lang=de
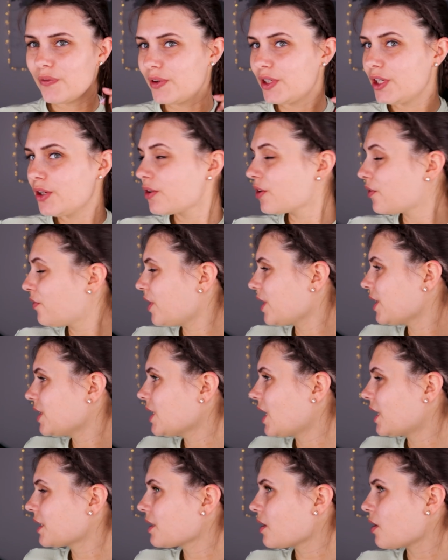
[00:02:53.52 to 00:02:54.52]
Wenn ihr ungefähr
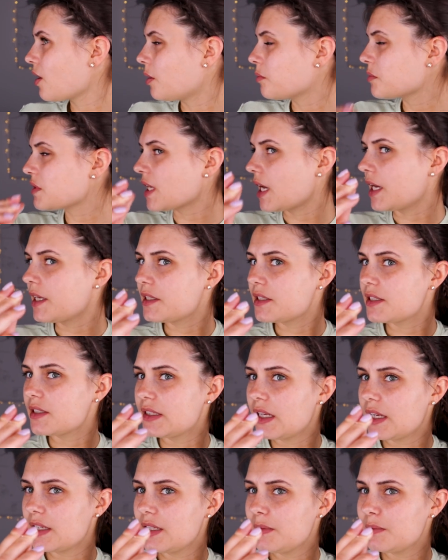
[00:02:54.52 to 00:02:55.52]
hier angekommen
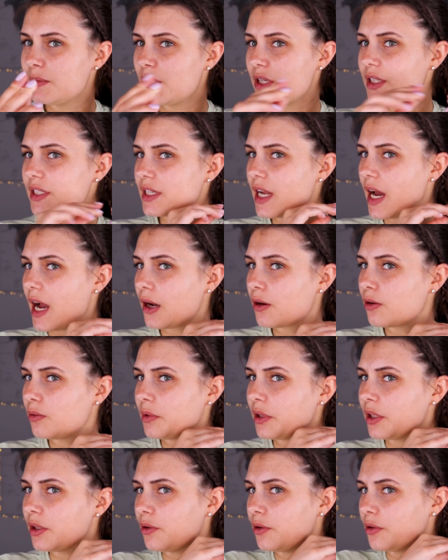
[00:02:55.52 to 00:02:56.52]
seid, dann nehmt ihr euch ein
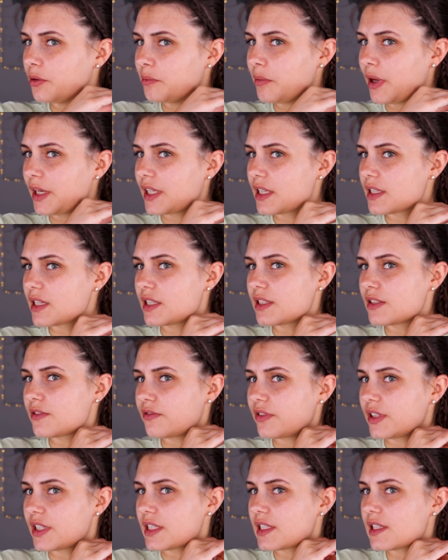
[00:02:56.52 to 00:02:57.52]
Haargummi und macht das Ganze
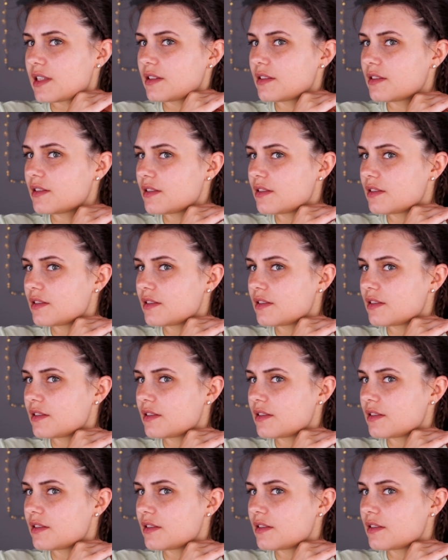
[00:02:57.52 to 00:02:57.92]
fest.